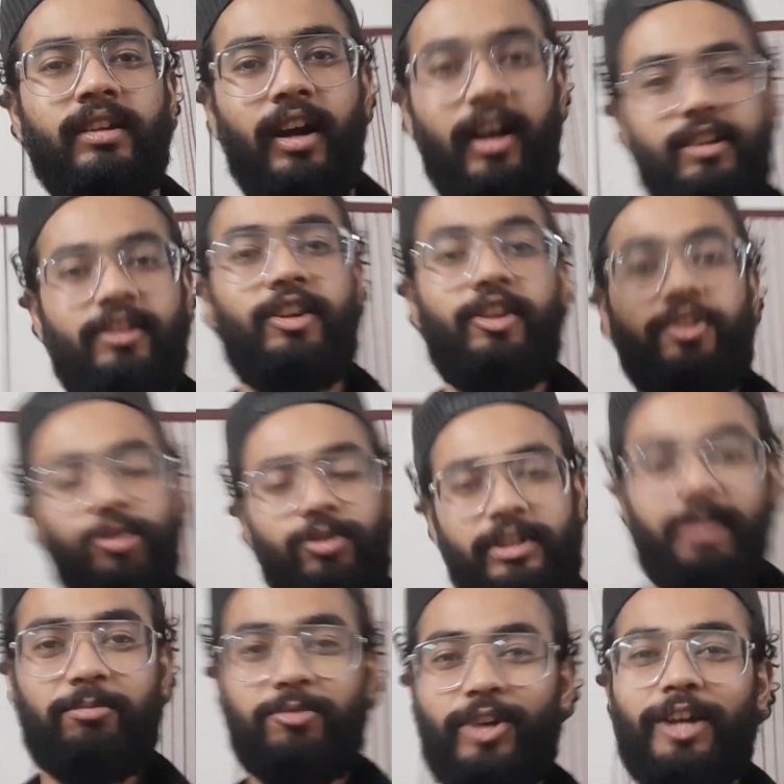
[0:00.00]
हाँ तो
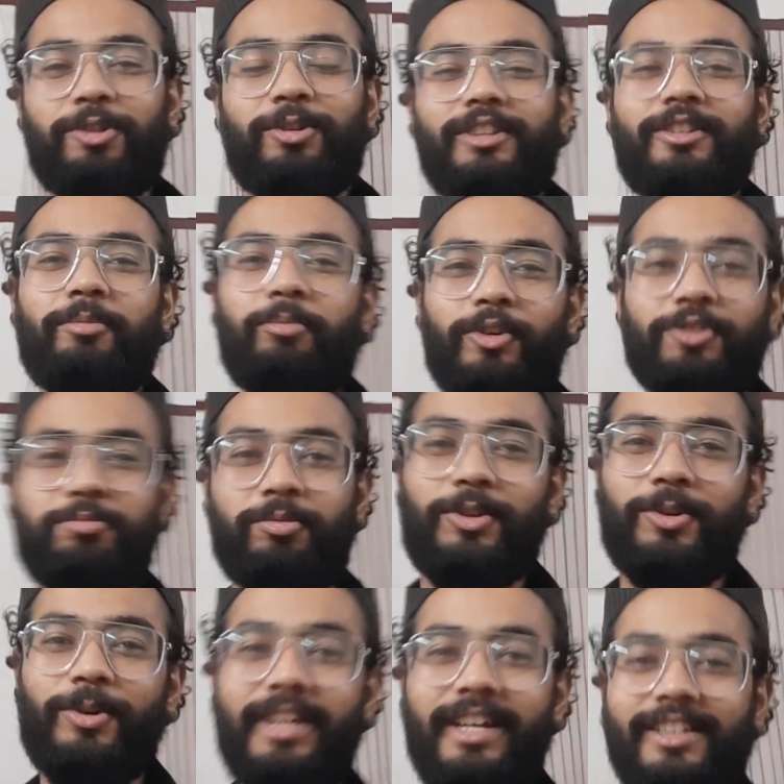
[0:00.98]
ट्रिप जो है थोड़ा सा
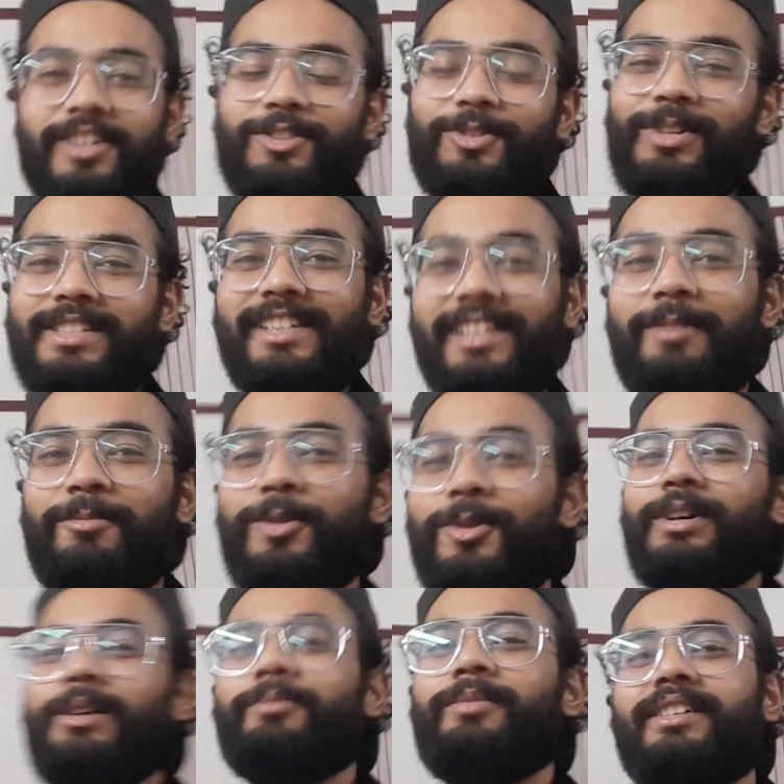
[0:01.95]
पोस्टपोन हो गया था तो इसलिए हम
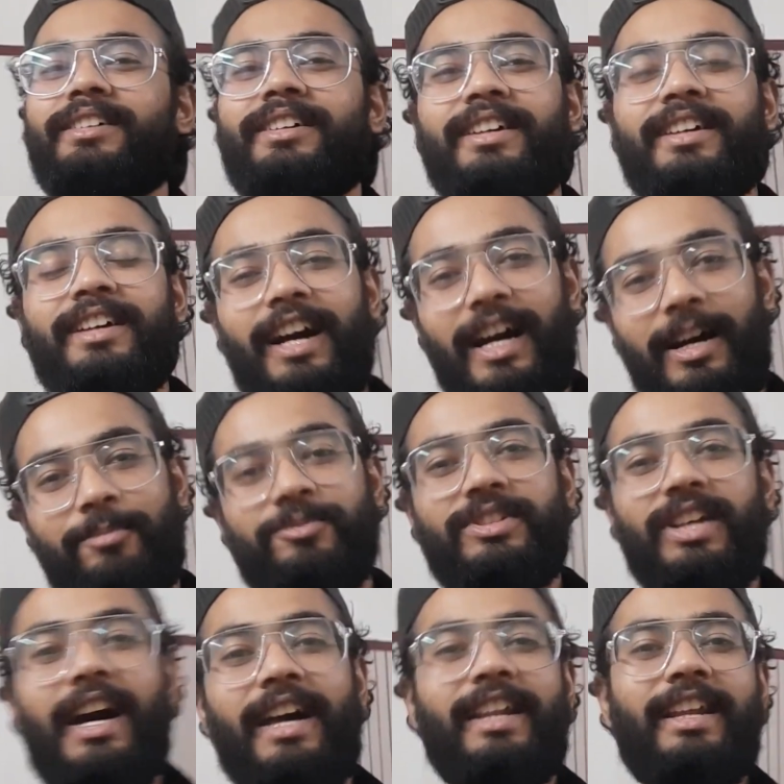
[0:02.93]
लोग अब अब
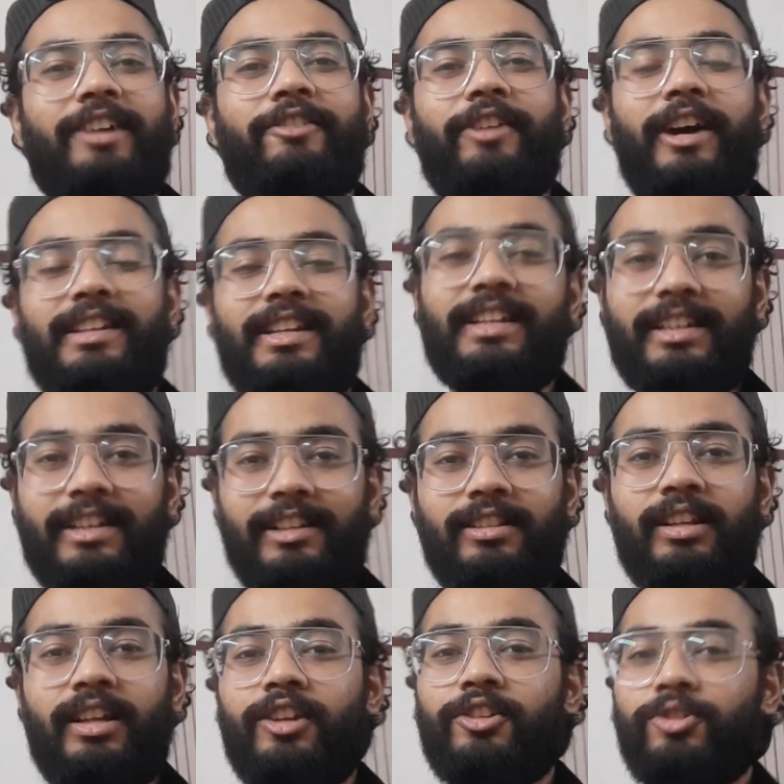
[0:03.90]
जा रहे हैं फाइनली
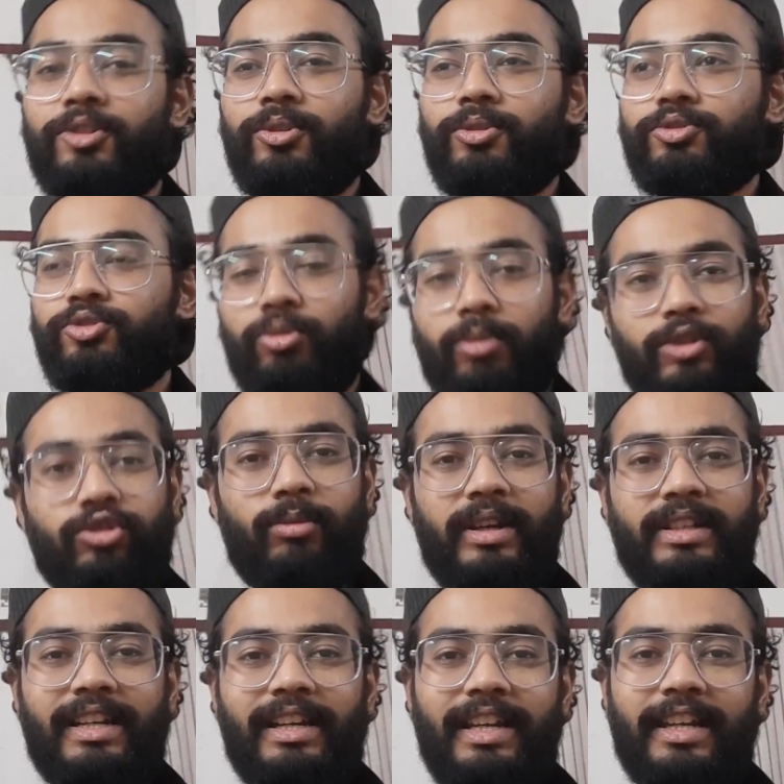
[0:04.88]
कल तो सुबह
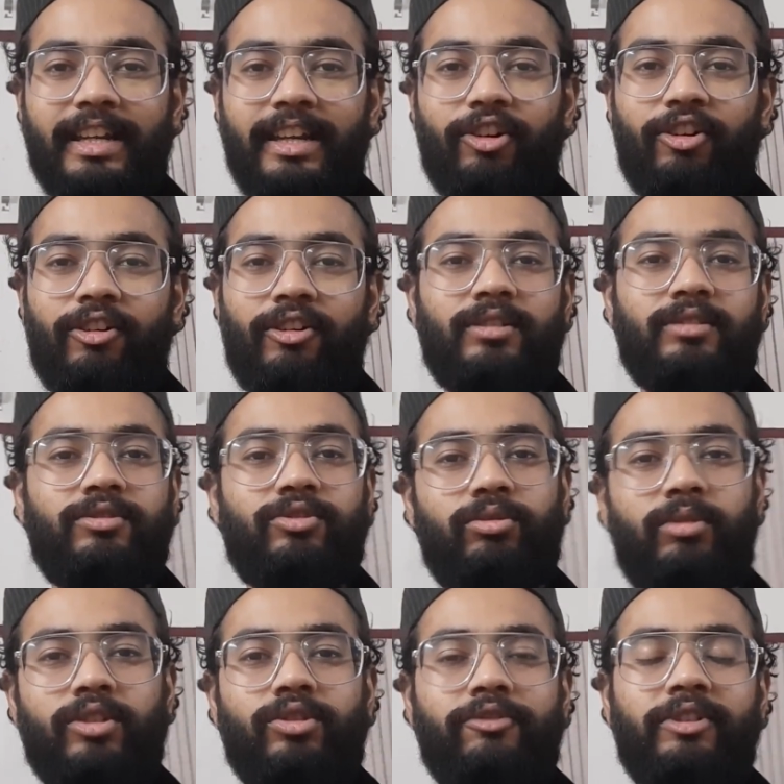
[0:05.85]
सुबह निकलेंगे और
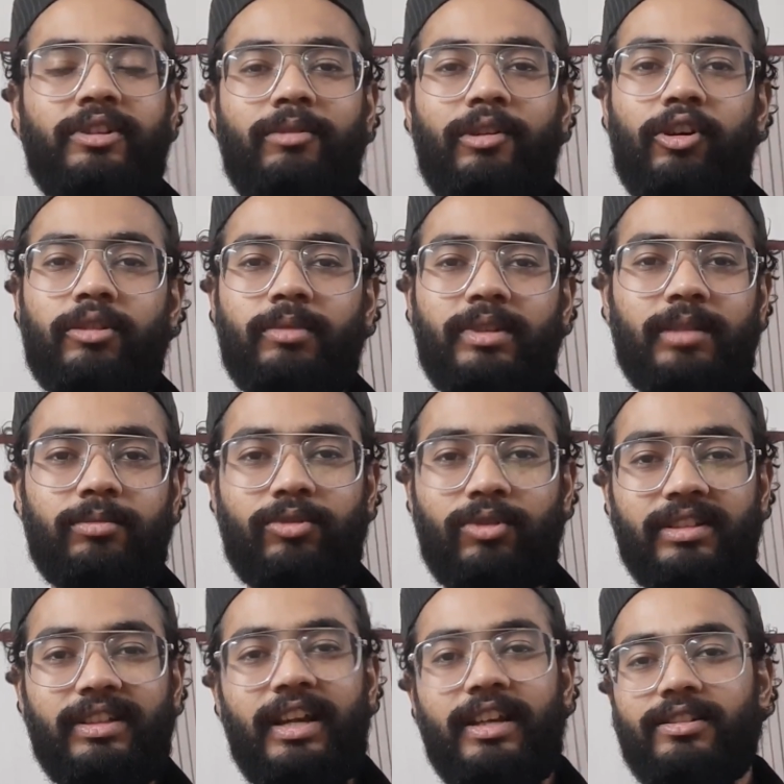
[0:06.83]
सुबह तो फिर ब्लॉग मतलब
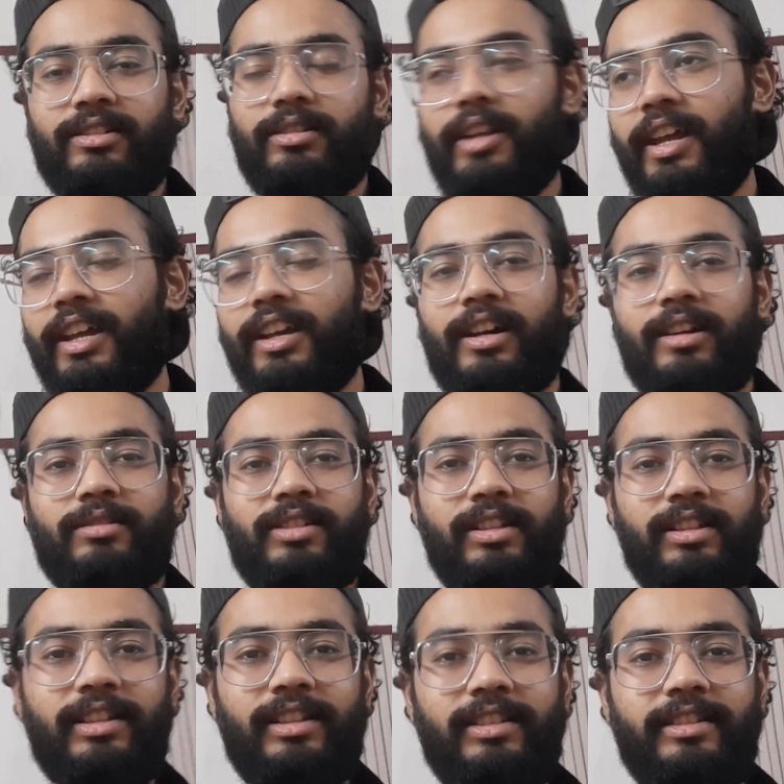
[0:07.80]
थोड़ा सा ऐसे रहेगा
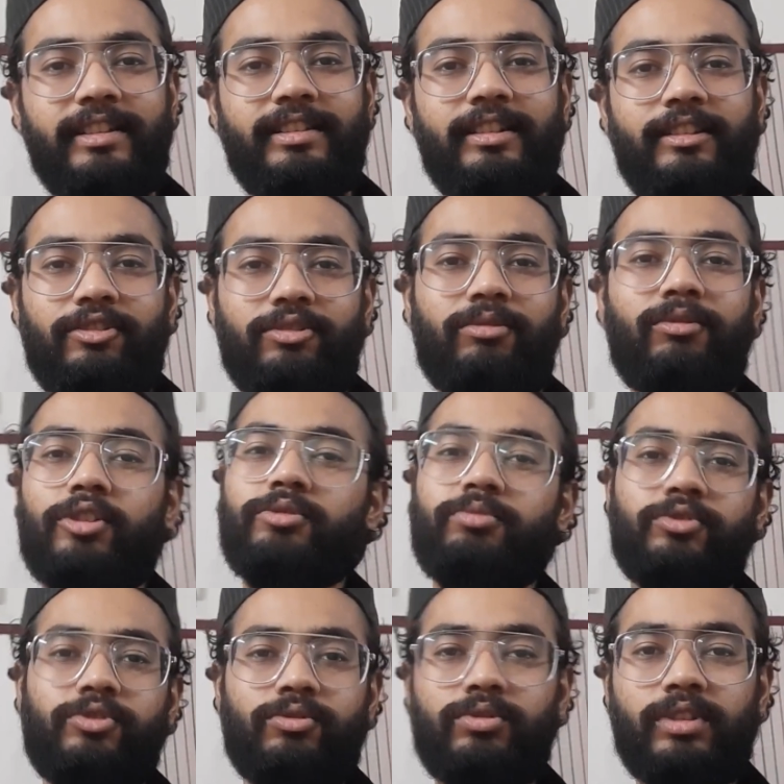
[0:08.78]
जल्दी जल्दी जल्दी तो ब्लॉग
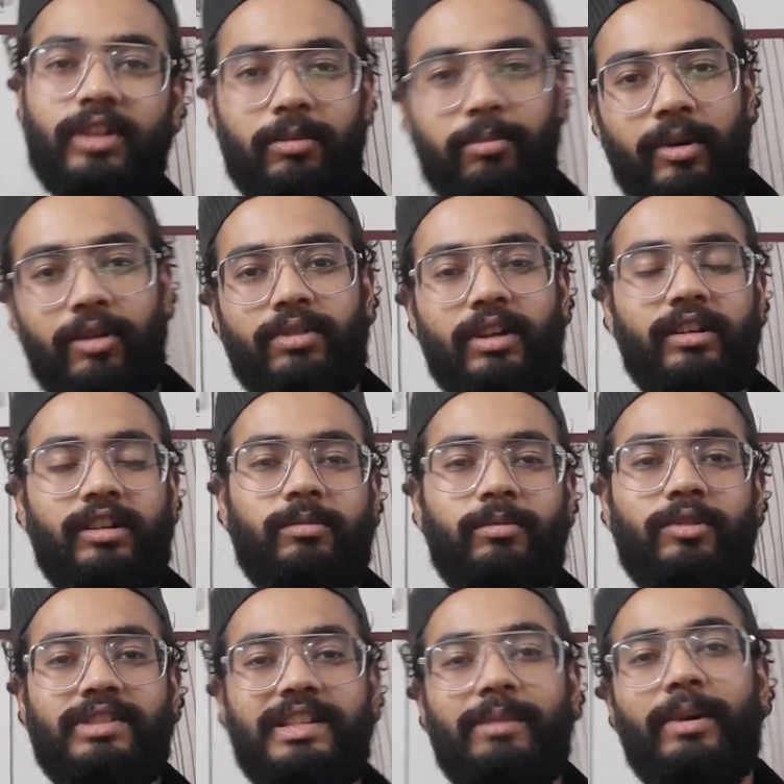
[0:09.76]
शूट कर पाऊँ ना कर
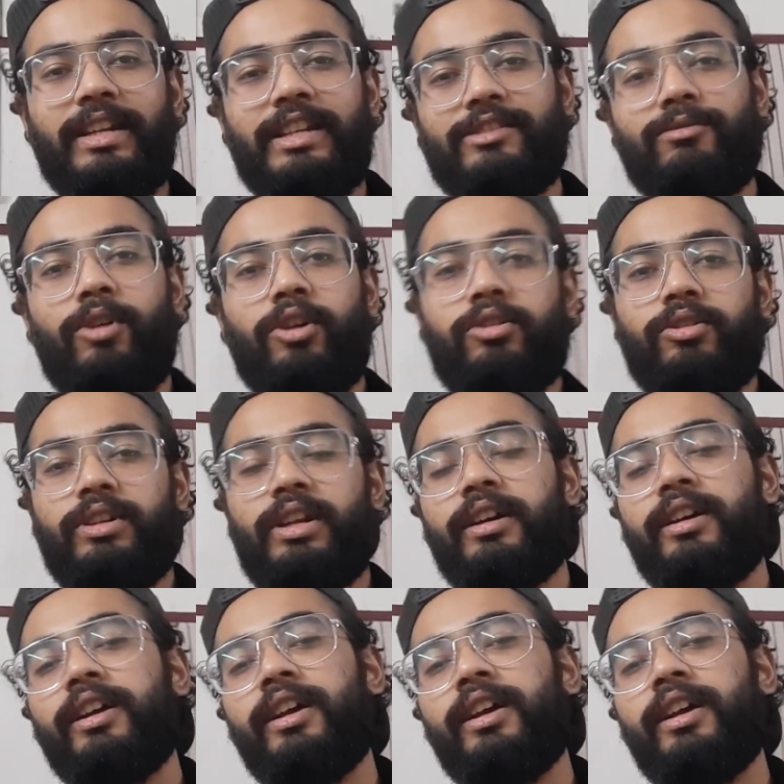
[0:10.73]
पाऊँ इसलिए मैंने इस ब्लॉग को ना